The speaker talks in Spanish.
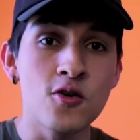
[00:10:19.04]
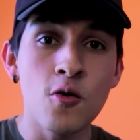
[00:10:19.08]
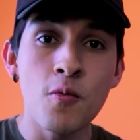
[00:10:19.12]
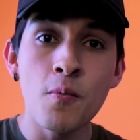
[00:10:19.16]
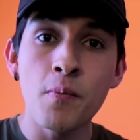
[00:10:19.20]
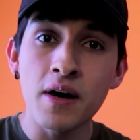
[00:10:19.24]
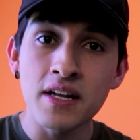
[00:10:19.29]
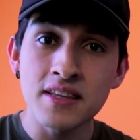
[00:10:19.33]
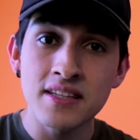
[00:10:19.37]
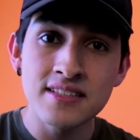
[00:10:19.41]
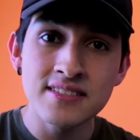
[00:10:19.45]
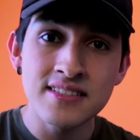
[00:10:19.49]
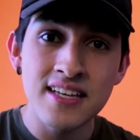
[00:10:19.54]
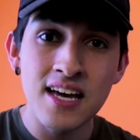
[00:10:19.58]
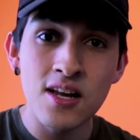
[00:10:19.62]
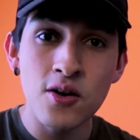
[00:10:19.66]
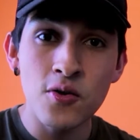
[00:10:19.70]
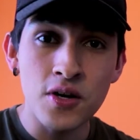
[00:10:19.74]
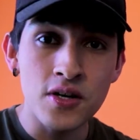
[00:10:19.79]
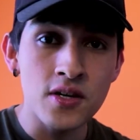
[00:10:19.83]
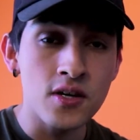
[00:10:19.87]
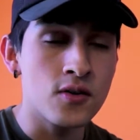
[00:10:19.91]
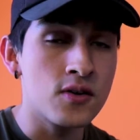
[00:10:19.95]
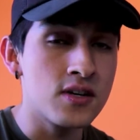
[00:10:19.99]
no compartes nada
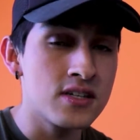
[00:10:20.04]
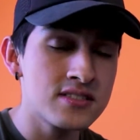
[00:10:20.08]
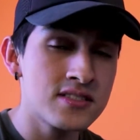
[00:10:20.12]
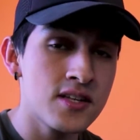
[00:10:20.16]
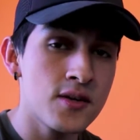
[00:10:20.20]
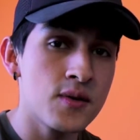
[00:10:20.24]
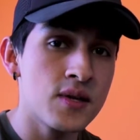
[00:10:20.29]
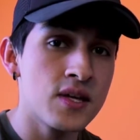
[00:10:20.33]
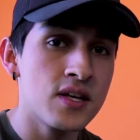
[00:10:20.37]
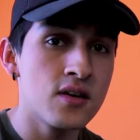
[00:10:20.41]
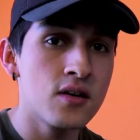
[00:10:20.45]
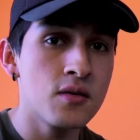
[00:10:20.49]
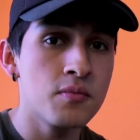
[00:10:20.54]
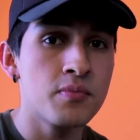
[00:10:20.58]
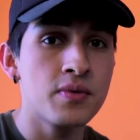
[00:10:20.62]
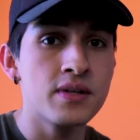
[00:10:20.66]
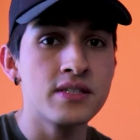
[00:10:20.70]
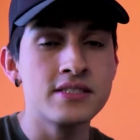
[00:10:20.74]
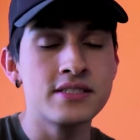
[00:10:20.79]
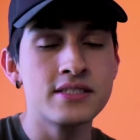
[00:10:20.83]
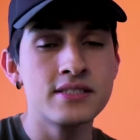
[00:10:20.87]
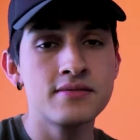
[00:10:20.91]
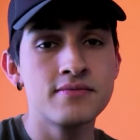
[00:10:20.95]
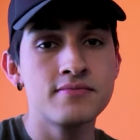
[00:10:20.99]
de lo que digo en este video,
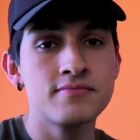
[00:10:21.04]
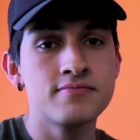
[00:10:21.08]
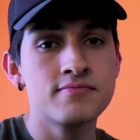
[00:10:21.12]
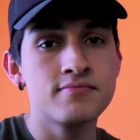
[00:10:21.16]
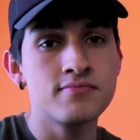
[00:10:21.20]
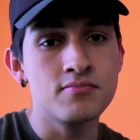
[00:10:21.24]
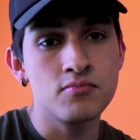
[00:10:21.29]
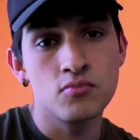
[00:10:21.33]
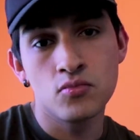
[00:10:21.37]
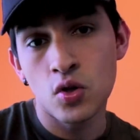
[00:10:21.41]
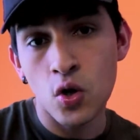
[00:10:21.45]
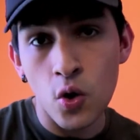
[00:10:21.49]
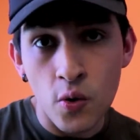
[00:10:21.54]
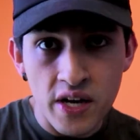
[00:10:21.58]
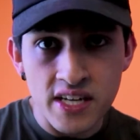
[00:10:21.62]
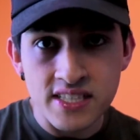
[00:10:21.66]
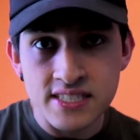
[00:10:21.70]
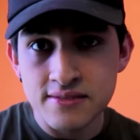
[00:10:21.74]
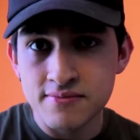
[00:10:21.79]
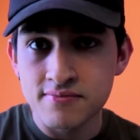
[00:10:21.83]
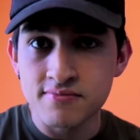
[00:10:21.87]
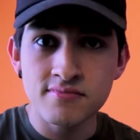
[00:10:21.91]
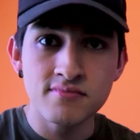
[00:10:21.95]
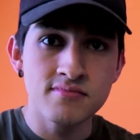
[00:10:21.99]
pues no lo
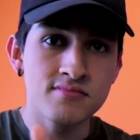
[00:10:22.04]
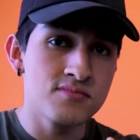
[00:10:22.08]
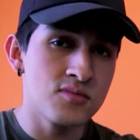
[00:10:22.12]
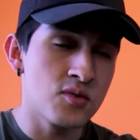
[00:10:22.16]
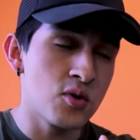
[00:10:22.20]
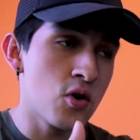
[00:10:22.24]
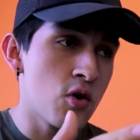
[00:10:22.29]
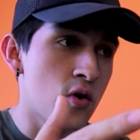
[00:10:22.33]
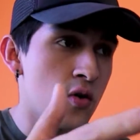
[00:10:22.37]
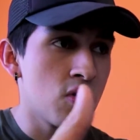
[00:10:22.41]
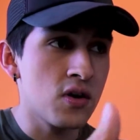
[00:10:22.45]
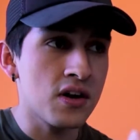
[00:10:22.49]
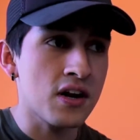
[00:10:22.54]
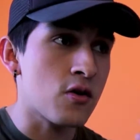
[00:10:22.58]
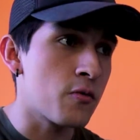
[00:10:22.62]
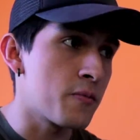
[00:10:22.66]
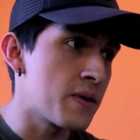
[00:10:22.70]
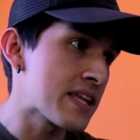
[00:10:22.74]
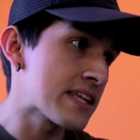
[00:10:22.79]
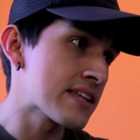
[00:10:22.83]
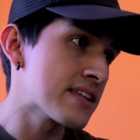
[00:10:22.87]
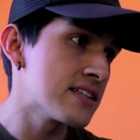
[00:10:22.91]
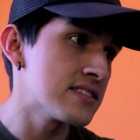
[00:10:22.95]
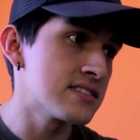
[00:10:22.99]
veas, no lo
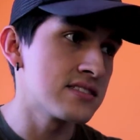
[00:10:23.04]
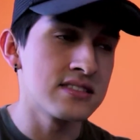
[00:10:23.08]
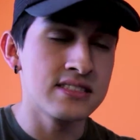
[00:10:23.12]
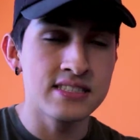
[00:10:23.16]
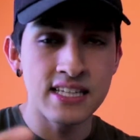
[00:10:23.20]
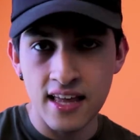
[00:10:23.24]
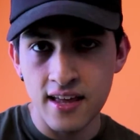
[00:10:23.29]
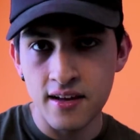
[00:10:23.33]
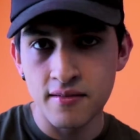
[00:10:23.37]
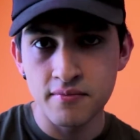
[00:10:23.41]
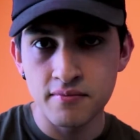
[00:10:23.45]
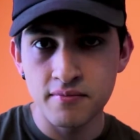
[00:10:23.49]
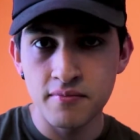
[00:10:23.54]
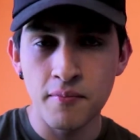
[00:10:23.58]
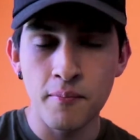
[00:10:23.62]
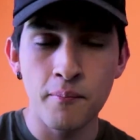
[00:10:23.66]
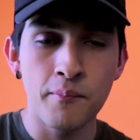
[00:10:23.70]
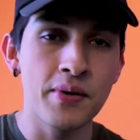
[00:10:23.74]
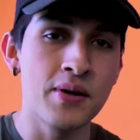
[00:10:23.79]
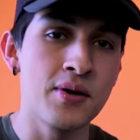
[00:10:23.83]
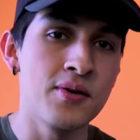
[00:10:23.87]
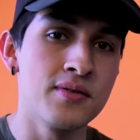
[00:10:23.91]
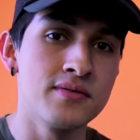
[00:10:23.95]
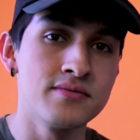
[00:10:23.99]
recomiendes, nada.
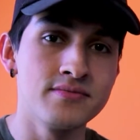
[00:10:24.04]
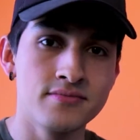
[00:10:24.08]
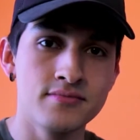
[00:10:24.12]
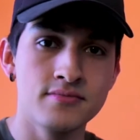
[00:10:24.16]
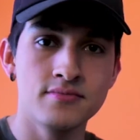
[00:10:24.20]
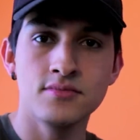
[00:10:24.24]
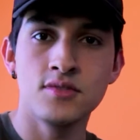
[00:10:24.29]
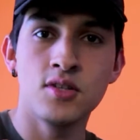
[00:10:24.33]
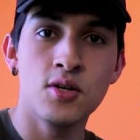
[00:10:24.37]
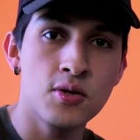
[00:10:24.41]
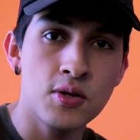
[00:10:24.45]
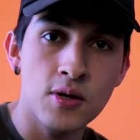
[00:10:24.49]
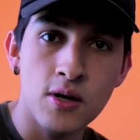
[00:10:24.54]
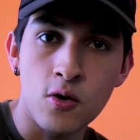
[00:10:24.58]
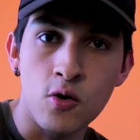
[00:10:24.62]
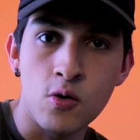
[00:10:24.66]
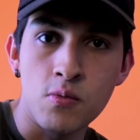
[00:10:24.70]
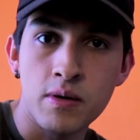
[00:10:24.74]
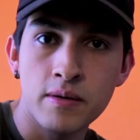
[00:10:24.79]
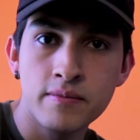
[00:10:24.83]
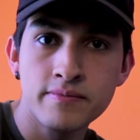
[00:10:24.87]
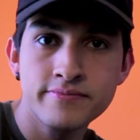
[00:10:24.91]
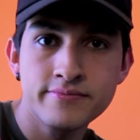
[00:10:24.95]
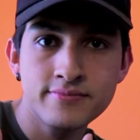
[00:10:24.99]
Pero yo no tengo la
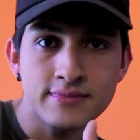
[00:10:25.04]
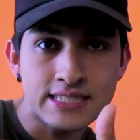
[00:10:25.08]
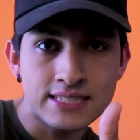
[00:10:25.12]
culpa.